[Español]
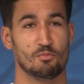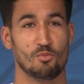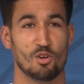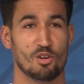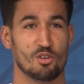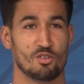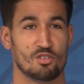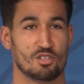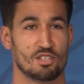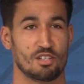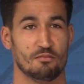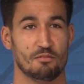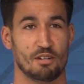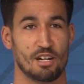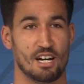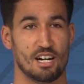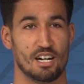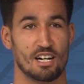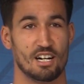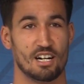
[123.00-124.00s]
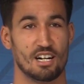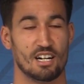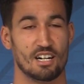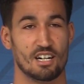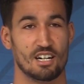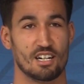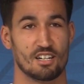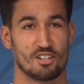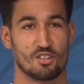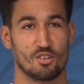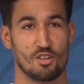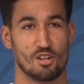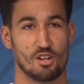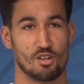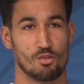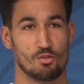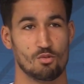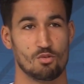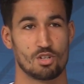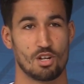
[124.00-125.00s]
bueno, se verá con el
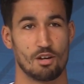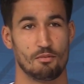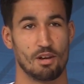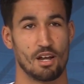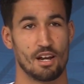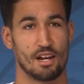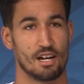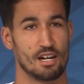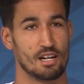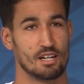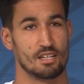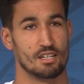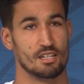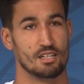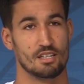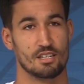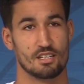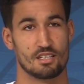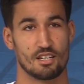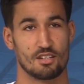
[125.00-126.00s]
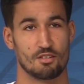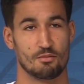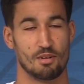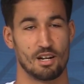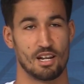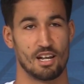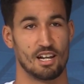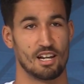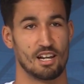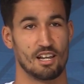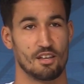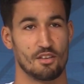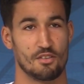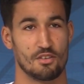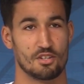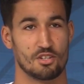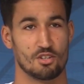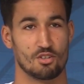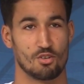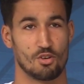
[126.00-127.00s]
club, se hablará y se tomará la
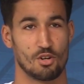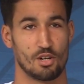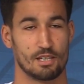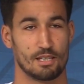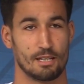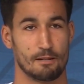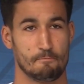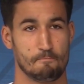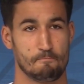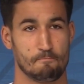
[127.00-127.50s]
decisión correcta.